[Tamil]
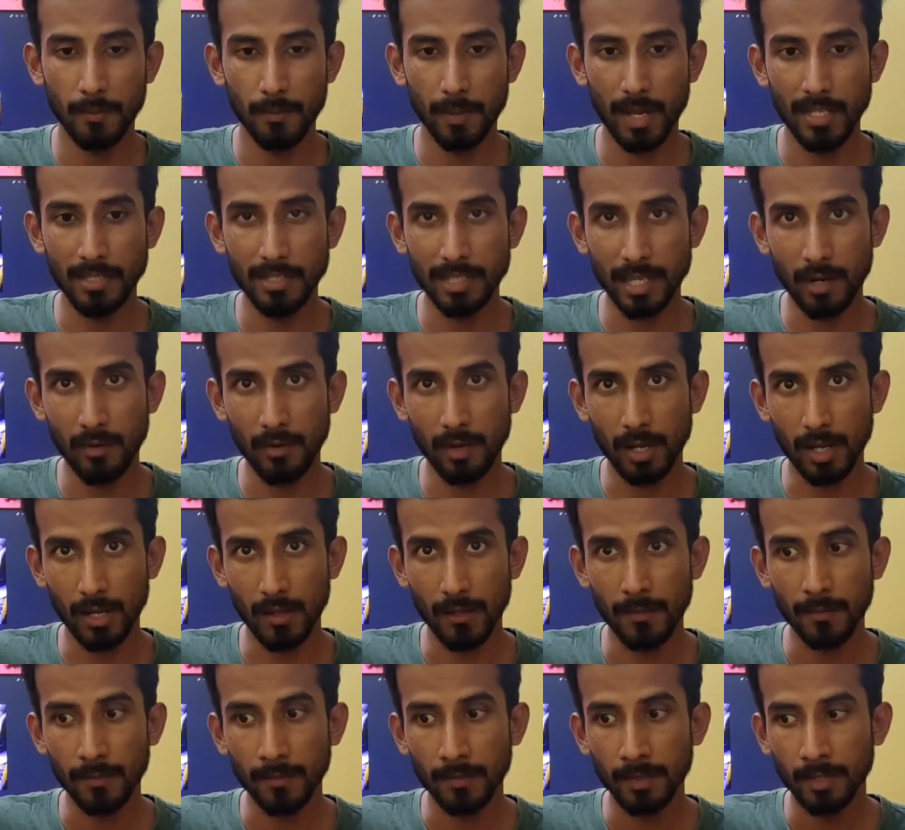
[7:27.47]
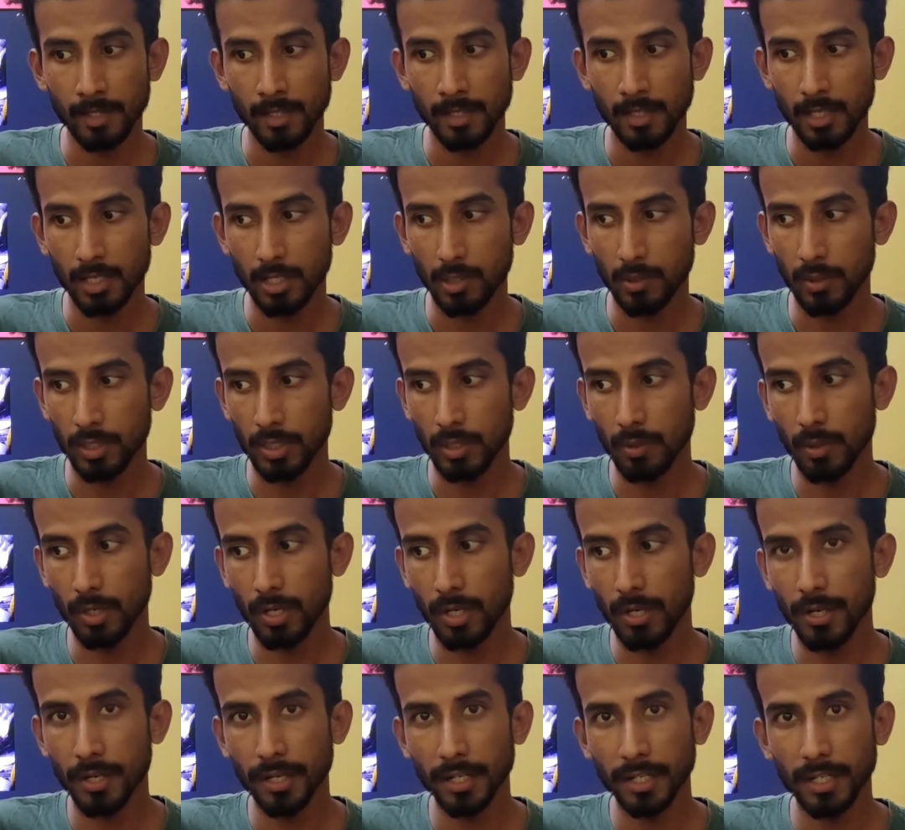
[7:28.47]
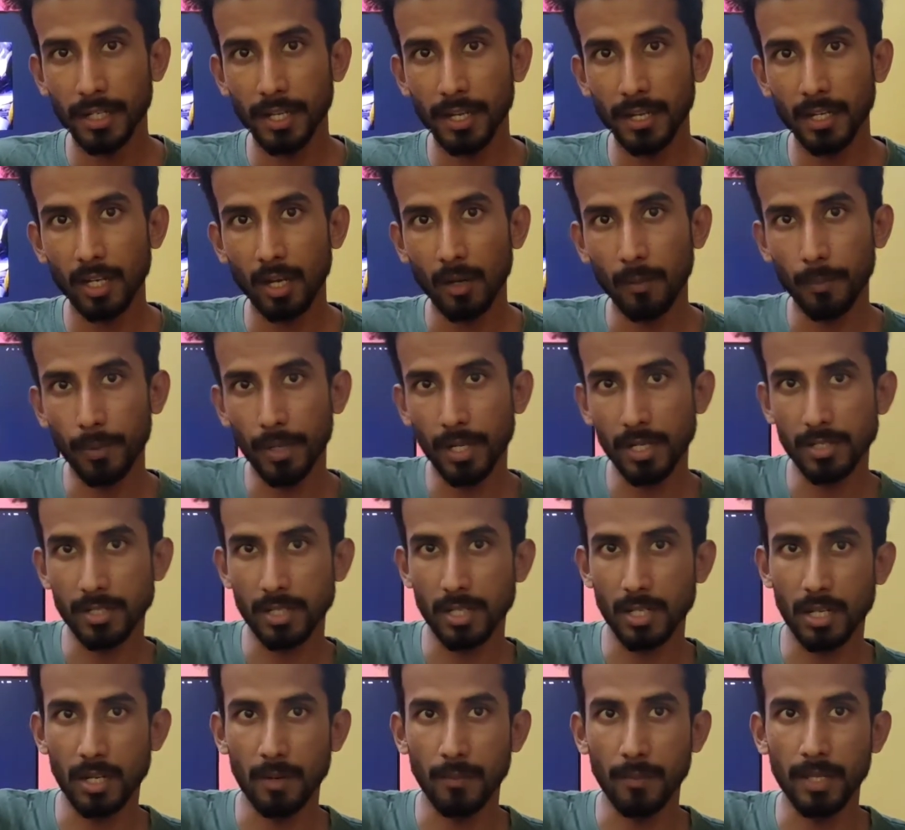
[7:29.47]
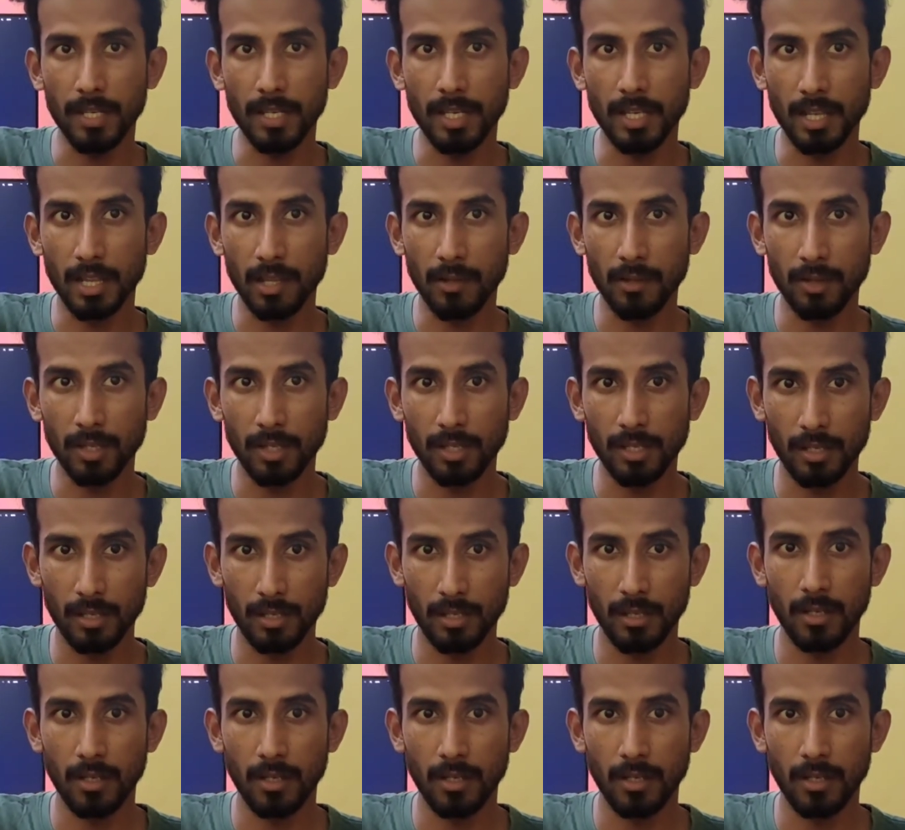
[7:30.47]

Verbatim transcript: மேட்ச் ஆகலை இது வந்து ஒரு ட்ரிக்கியான ஆப்ரேஷன் அப்படிங்கிறத வந்து